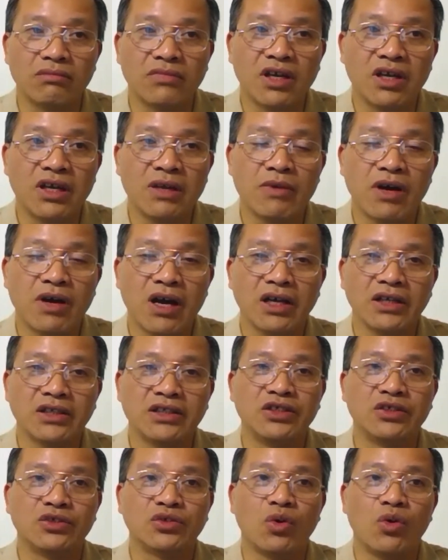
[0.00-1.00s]
khi mà các cái
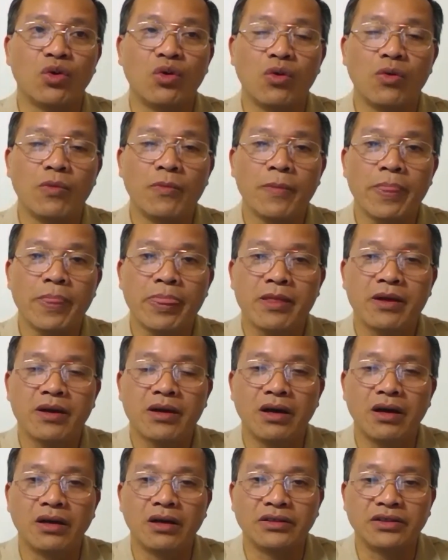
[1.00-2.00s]
chỉ số ờ,
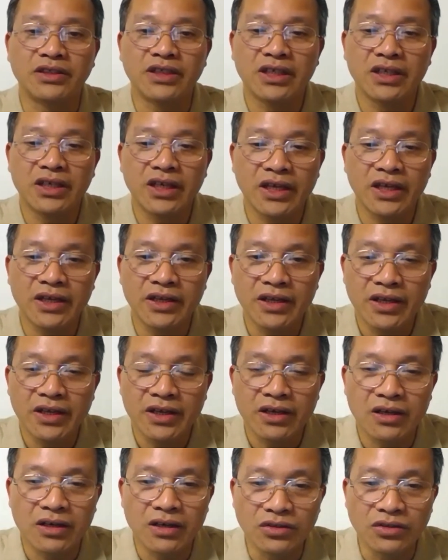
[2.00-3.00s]
ở trên cái
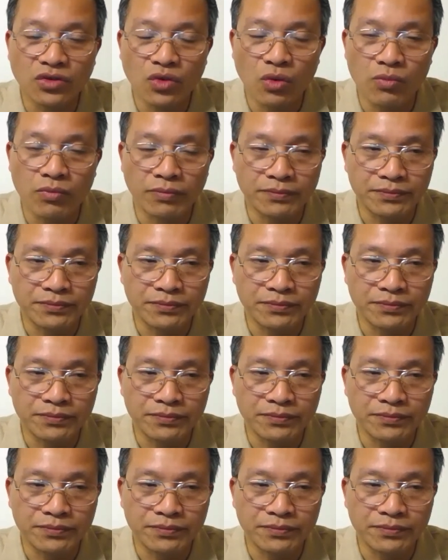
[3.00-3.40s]
ứng dụng